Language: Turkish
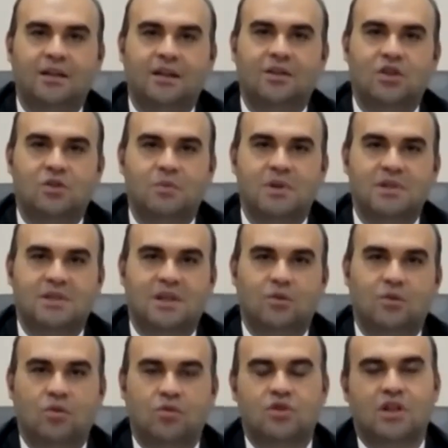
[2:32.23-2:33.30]
yetişmesine
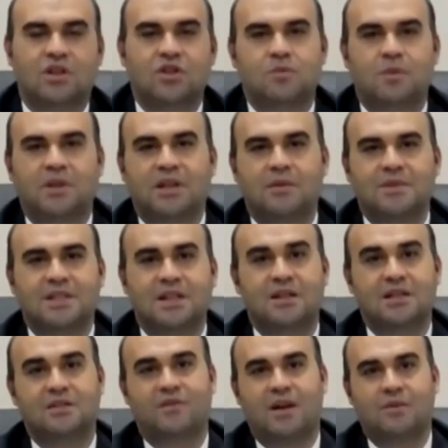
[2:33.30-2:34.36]
dönük çalışmalarımıza
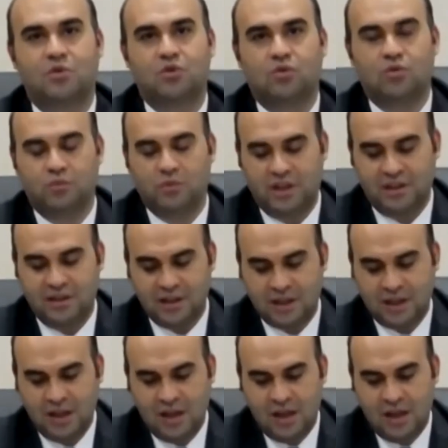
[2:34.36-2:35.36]
hız vermiş durumdaydık.